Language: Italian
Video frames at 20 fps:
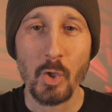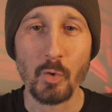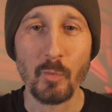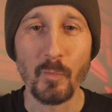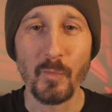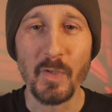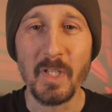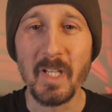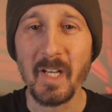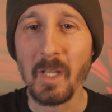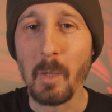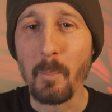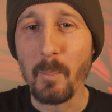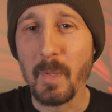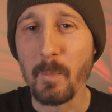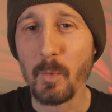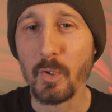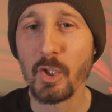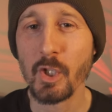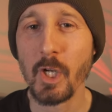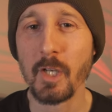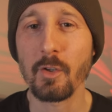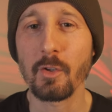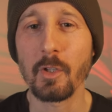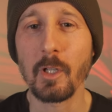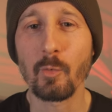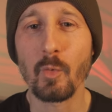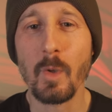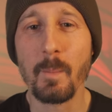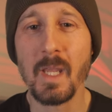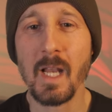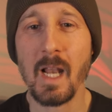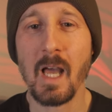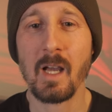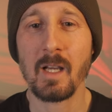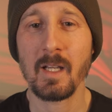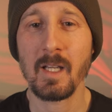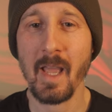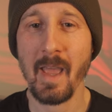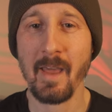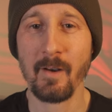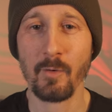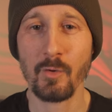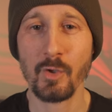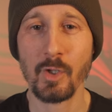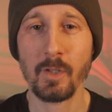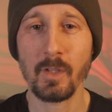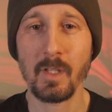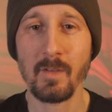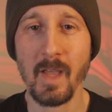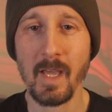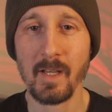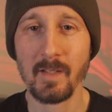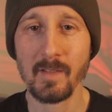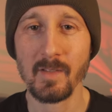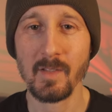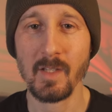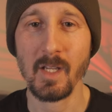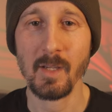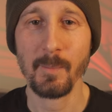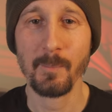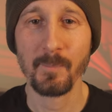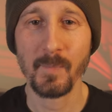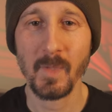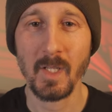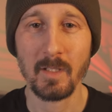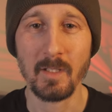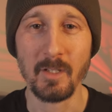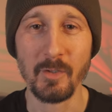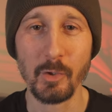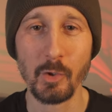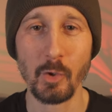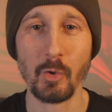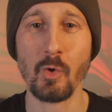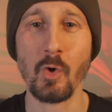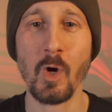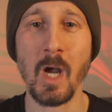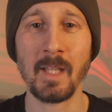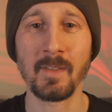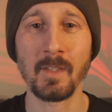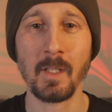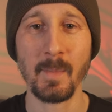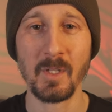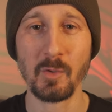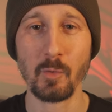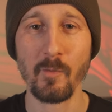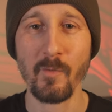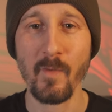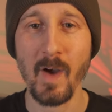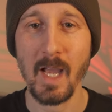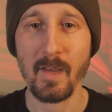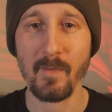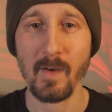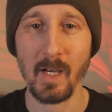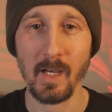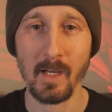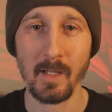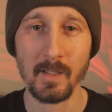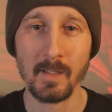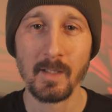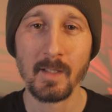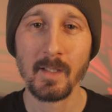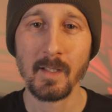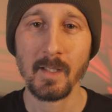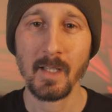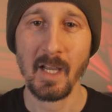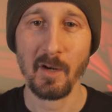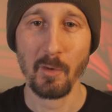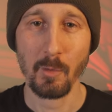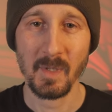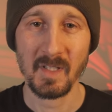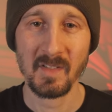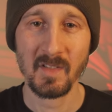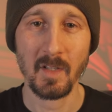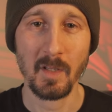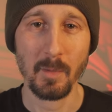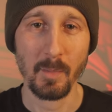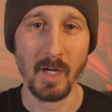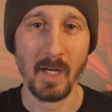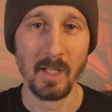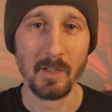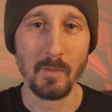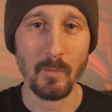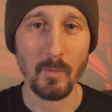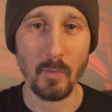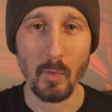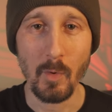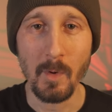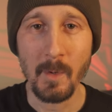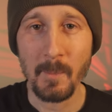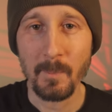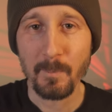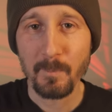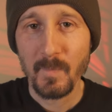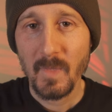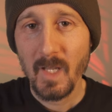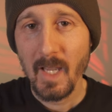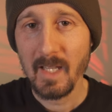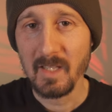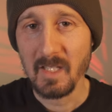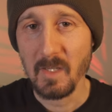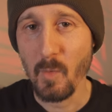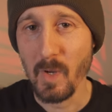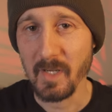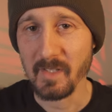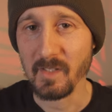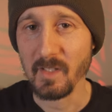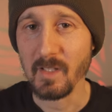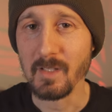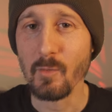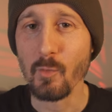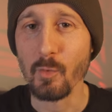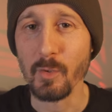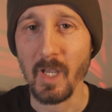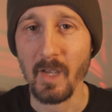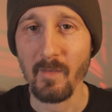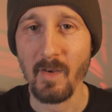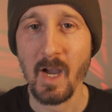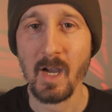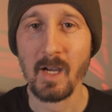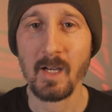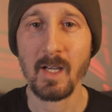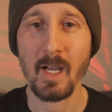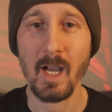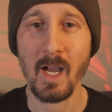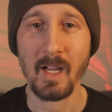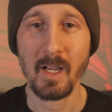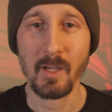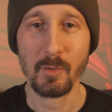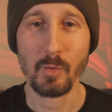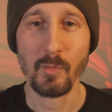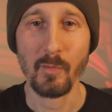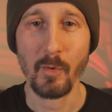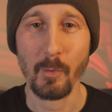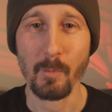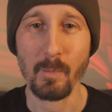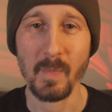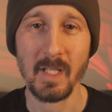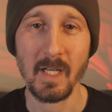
Sul finire del primo decennio del 2000 erano già diversi gli show a tema survival che erano passati per la TV e dei quali si discuteva anche sui forum